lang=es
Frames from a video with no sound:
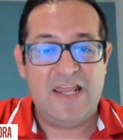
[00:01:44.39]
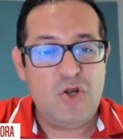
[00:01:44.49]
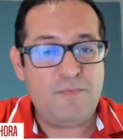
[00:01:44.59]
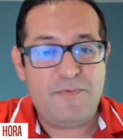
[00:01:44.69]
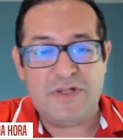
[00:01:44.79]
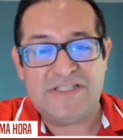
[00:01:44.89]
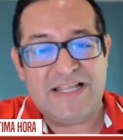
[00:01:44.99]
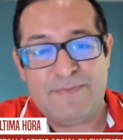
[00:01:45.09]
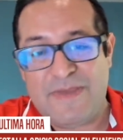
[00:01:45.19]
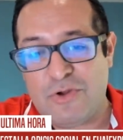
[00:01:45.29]
Y lo peor es que
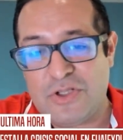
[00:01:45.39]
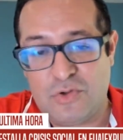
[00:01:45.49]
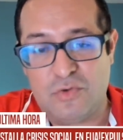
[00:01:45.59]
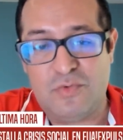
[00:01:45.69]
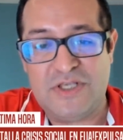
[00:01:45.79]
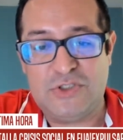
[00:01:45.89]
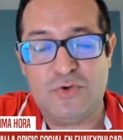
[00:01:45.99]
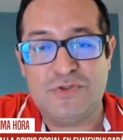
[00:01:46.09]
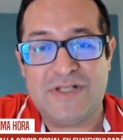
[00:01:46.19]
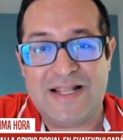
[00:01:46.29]
en medio de todo
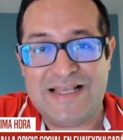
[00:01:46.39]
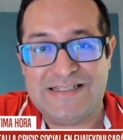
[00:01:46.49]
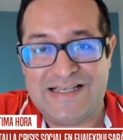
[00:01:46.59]
esto los grandes